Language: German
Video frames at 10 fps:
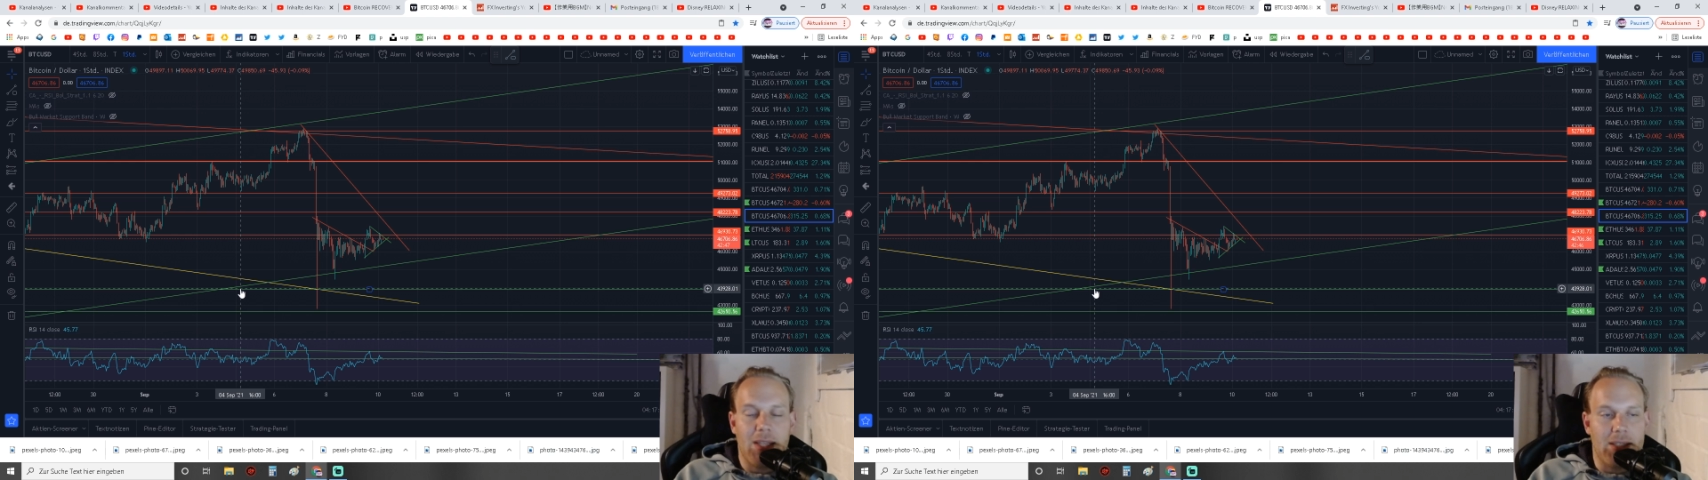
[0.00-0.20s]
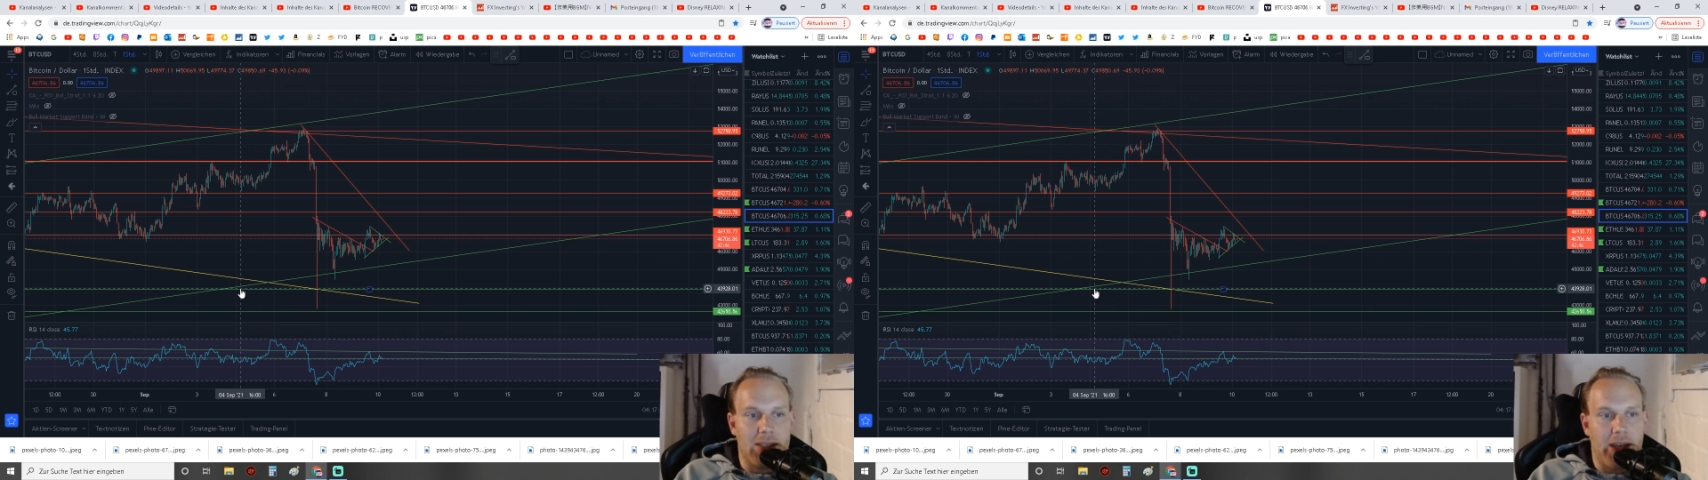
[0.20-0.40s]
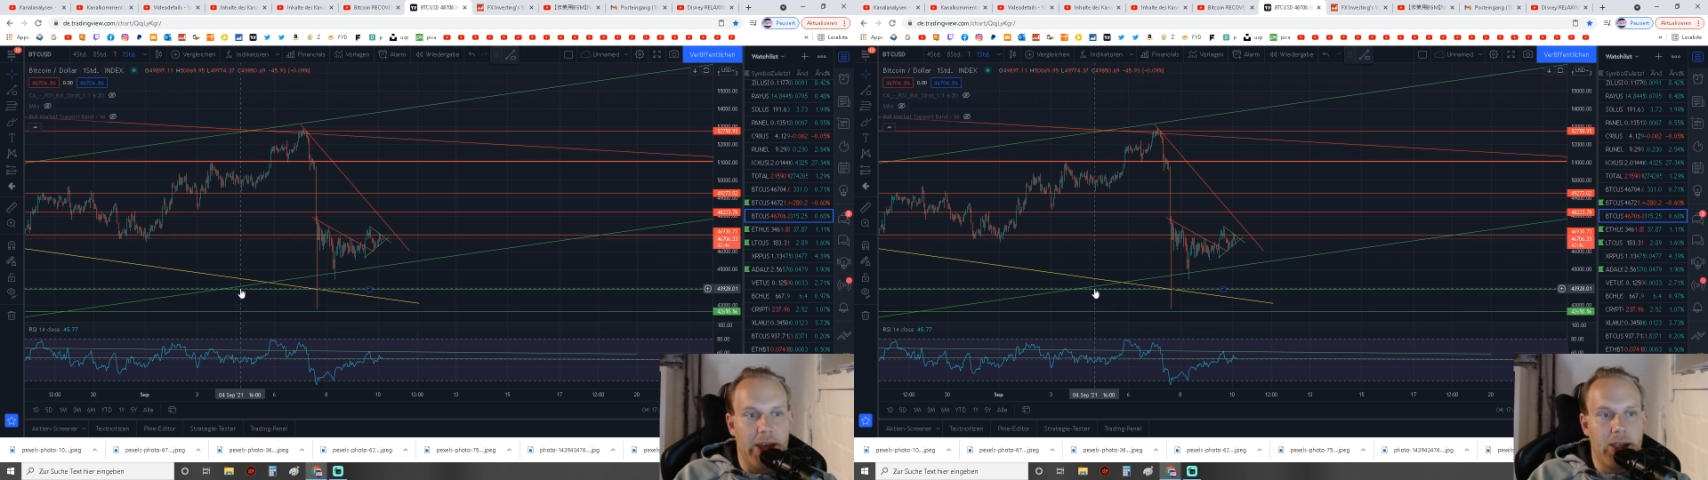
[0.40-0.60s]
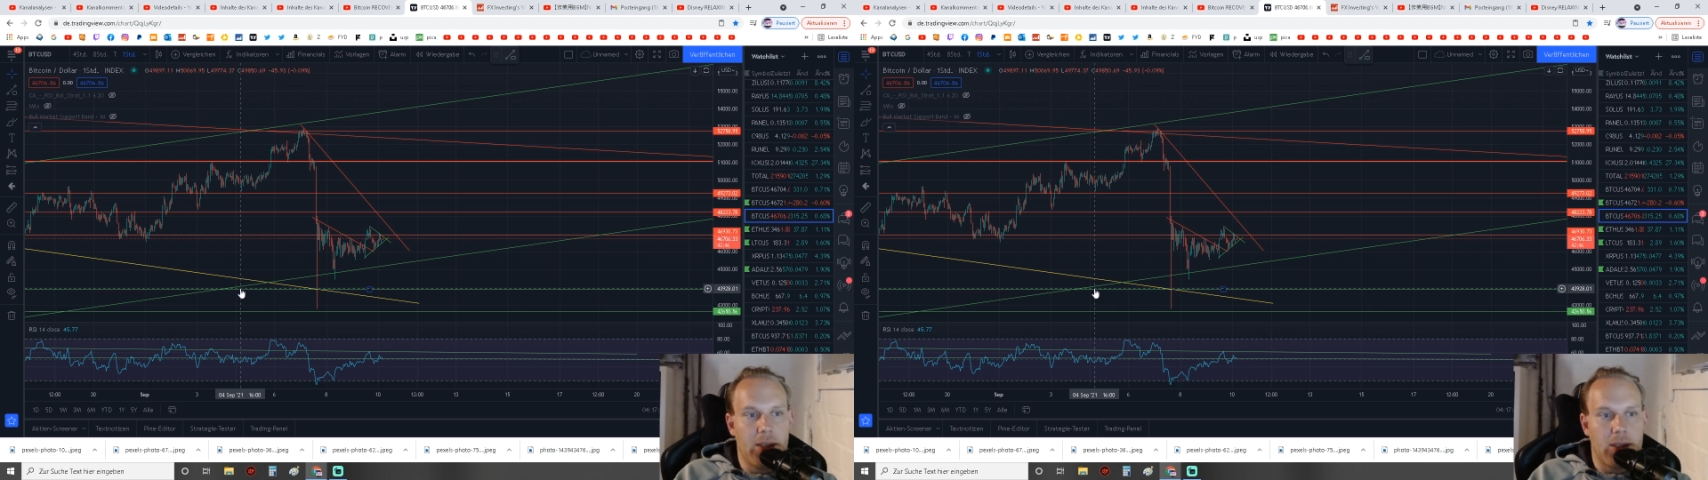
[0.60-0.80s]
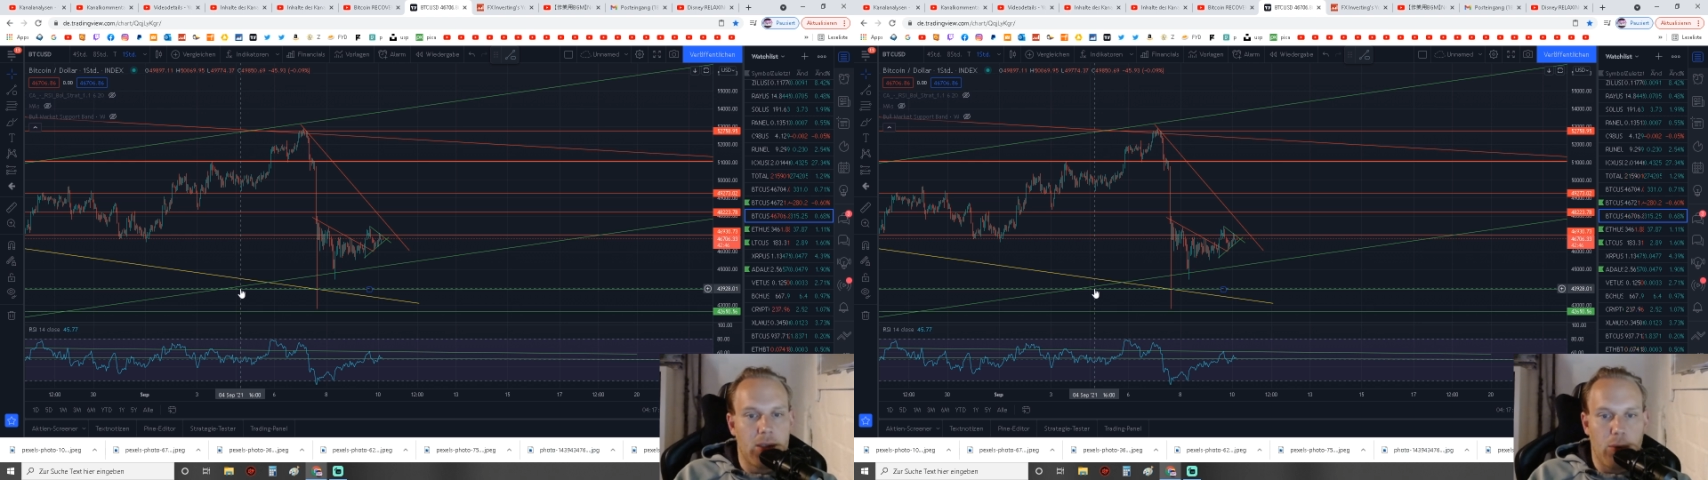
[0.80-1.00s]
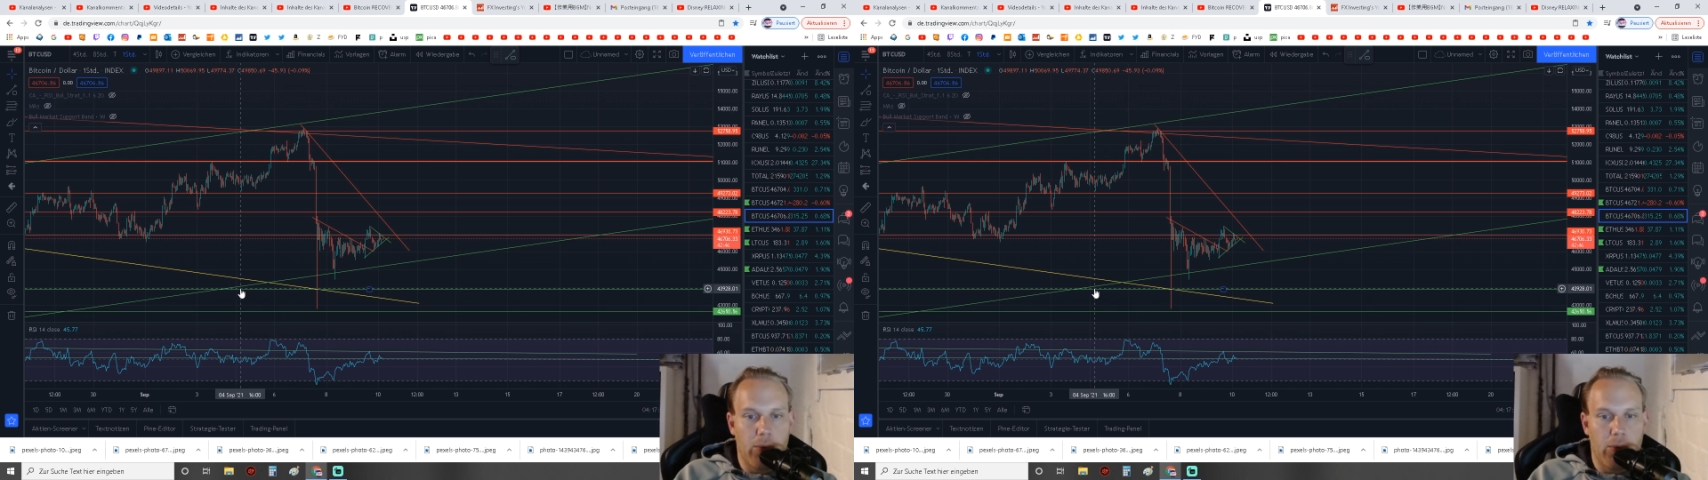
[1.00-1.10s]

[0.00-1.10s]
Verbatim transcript: ist eigentlich